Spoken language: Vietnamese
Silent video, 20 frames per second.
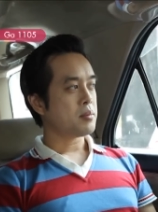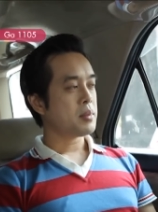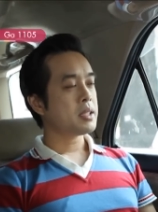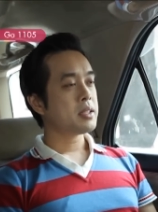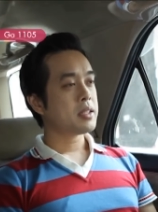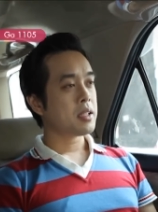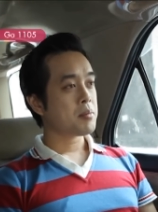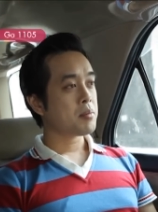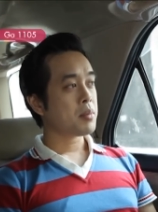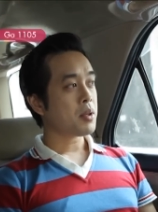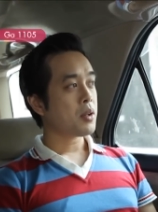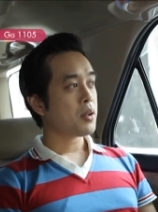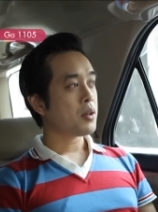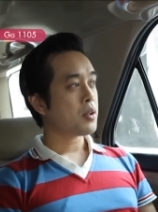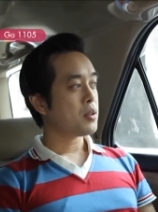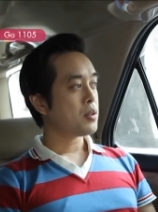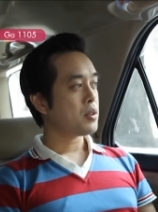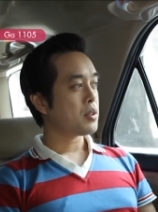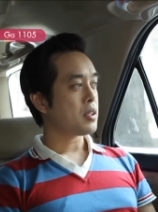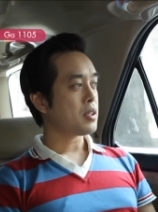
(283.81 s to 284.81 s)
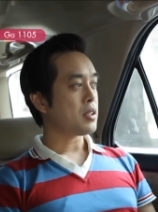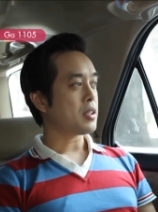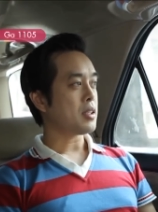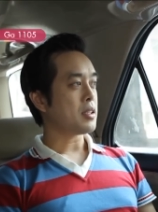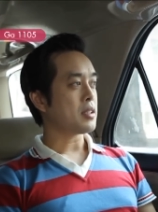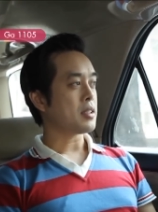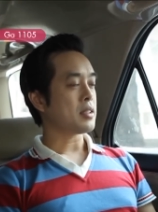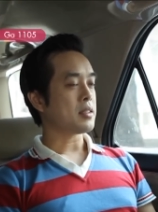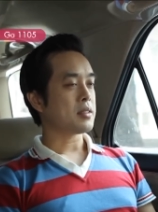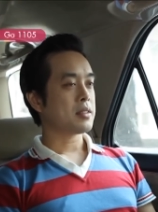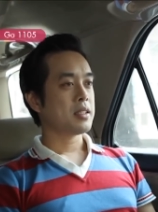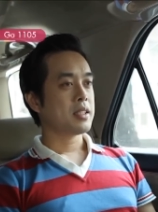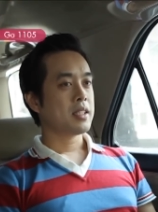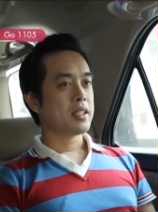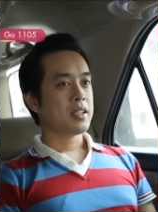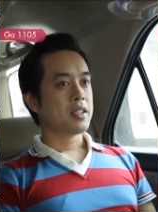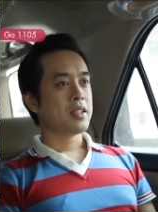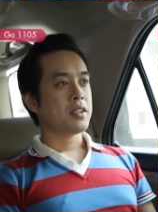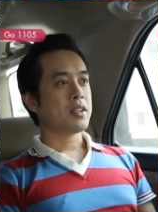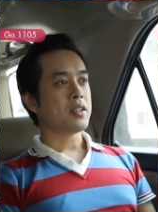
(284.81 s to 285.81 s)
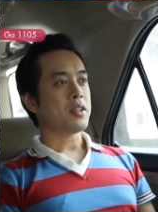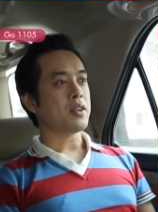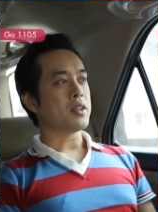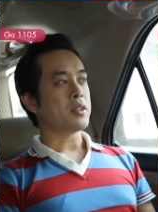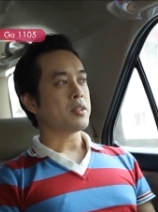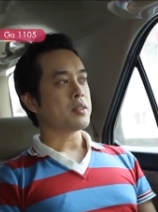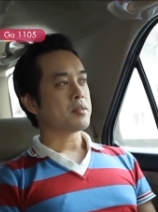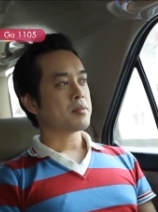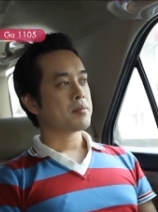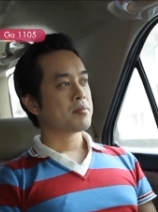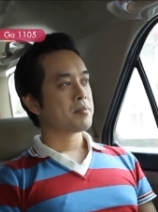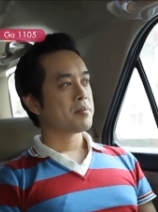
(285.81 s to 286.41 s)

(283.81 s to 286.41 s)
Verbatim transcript: mid tempo là nhạc, rồi